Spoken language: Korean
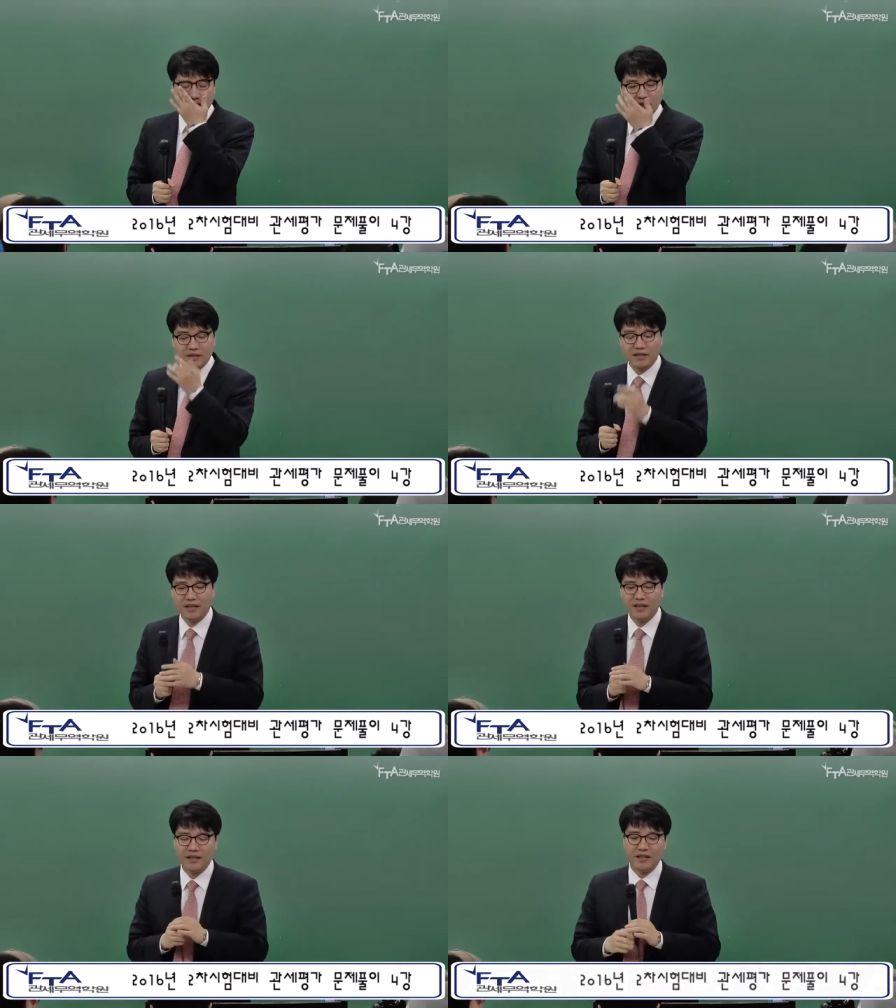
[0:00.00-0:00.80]
저는
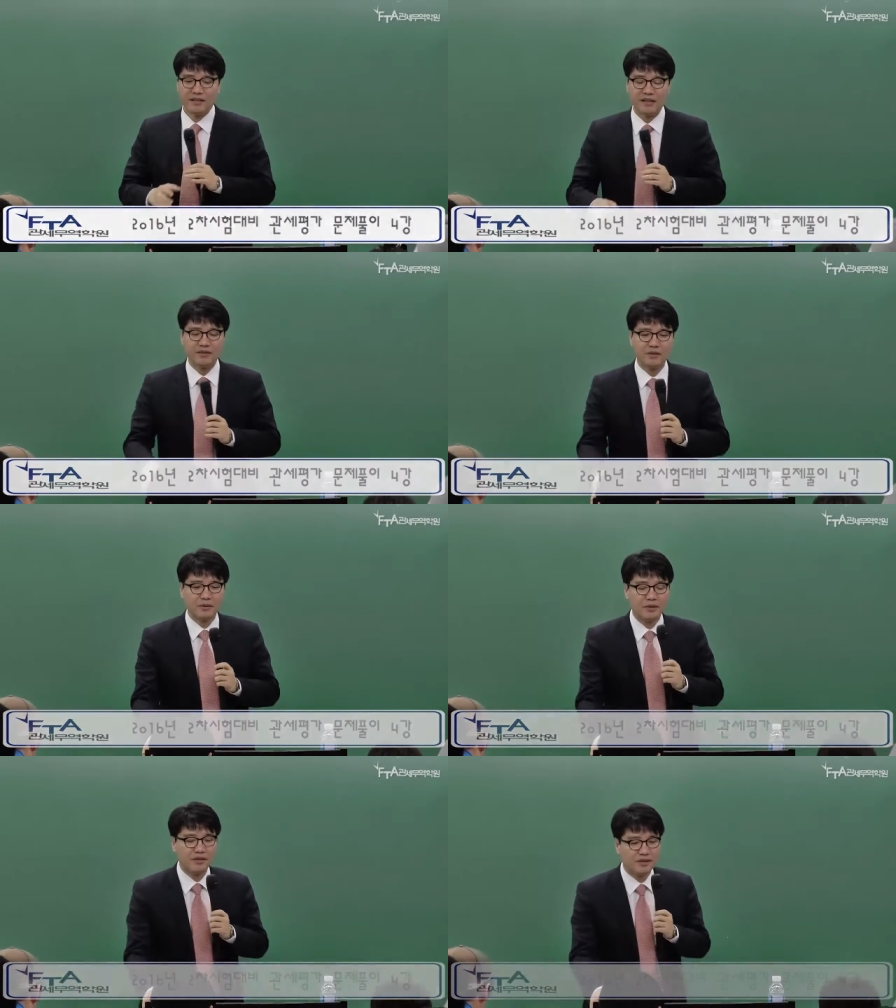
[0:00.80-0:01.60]
이제
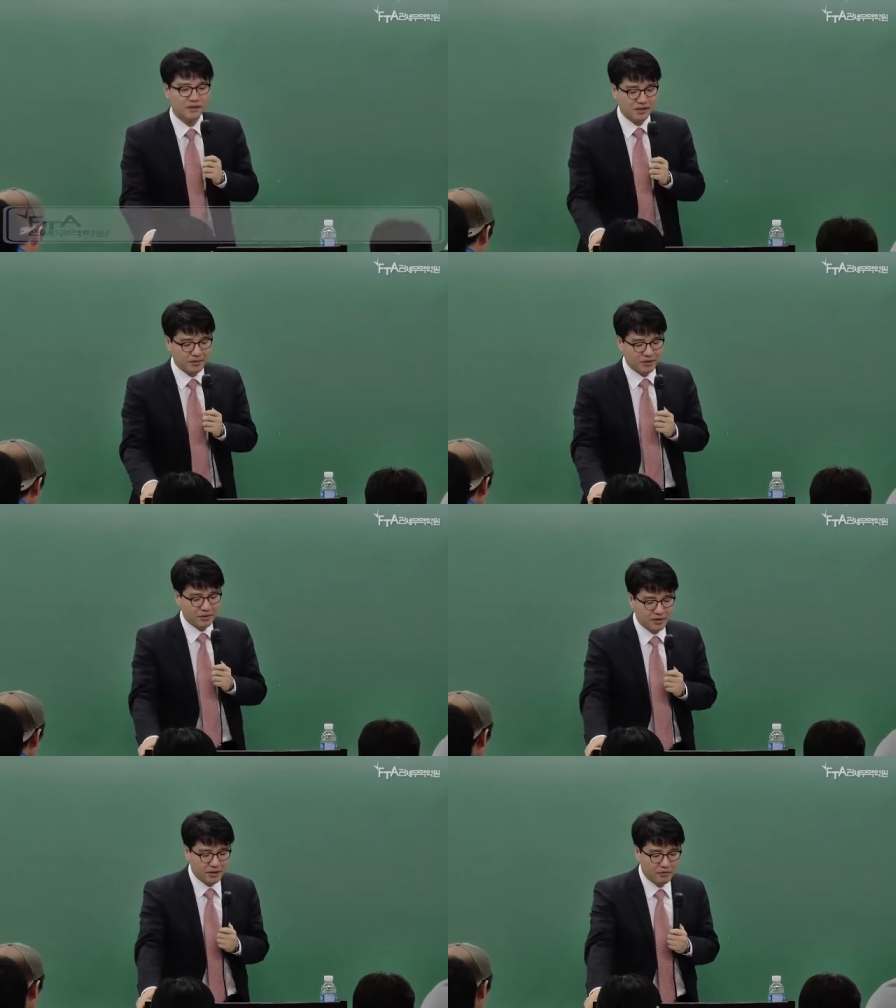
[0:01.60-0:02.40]
개인적으로
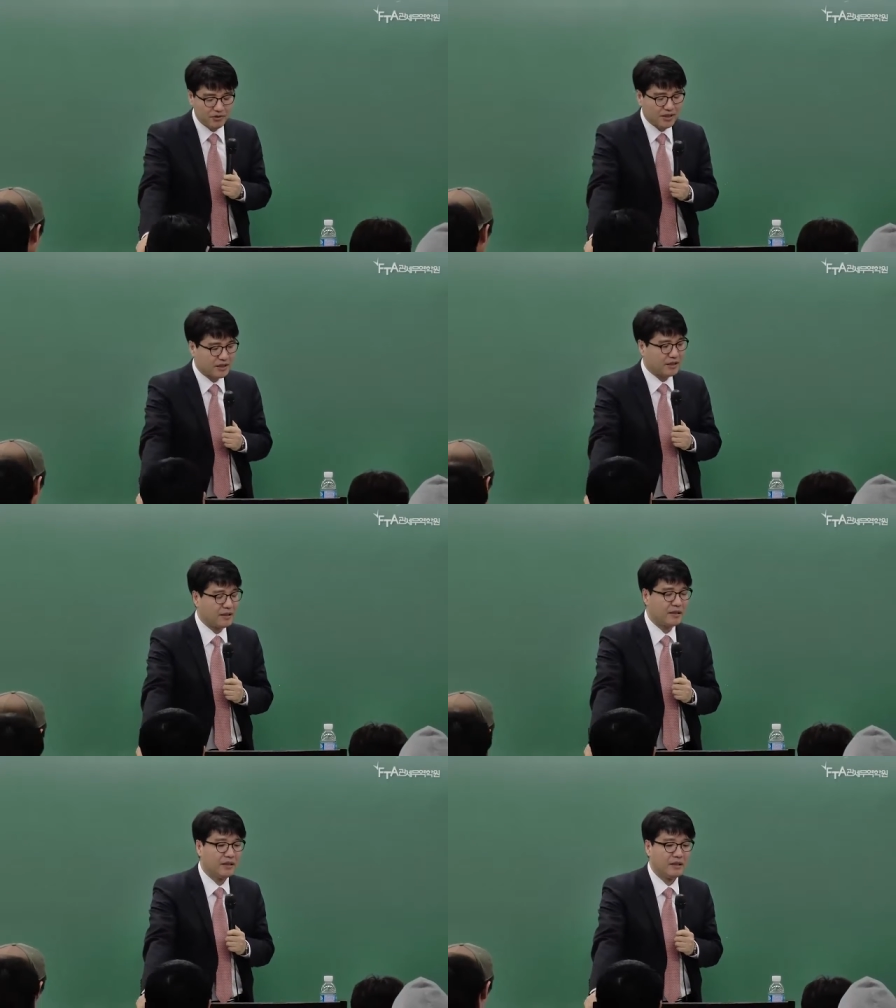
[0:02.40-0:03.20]
2012년도 이 문제가